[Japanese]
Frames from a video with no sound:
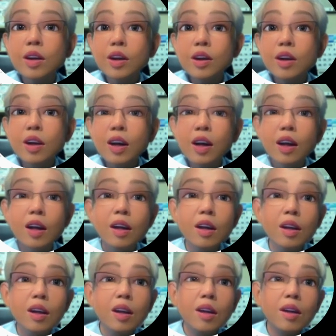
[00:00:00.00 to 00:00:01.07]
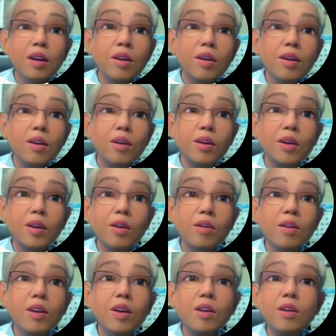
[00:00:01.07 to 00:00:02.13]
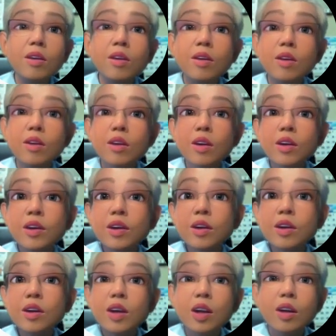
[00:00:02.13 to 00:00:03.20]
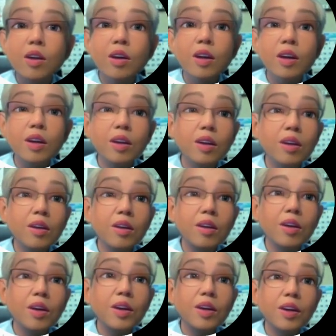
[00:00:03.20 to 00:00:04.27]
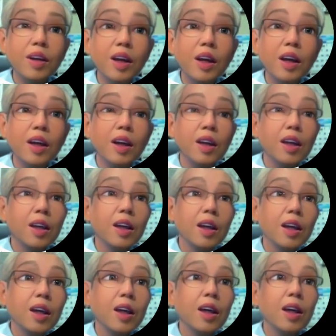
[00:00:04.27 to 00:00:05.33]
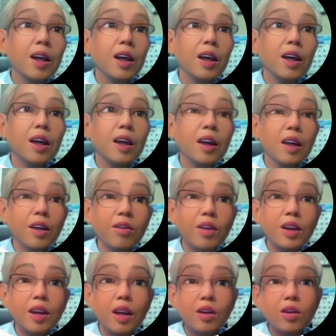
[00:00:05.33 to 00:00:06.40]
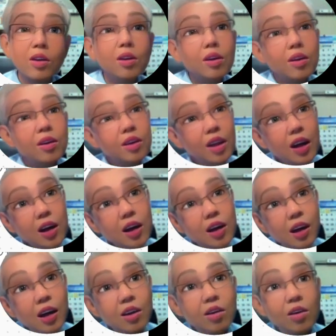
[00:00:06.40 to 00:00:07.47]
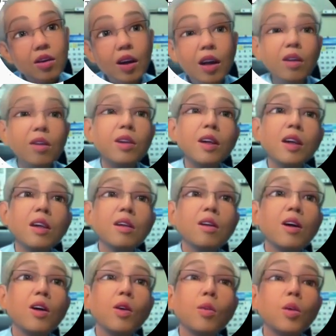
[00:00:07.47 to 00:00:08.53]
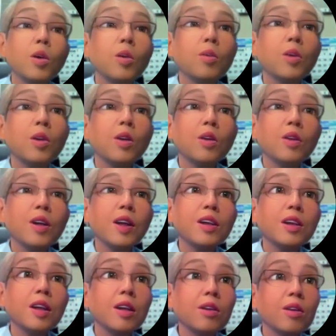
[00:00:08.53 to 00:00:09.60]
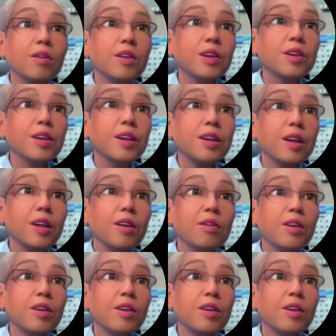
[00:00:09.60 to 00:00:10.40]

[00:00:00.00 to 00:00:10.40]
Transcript: ですね。音ブロックの続きということで、えー、やりました。ちょ前回と内容的にはほぼほぼ同じだと思うんですけど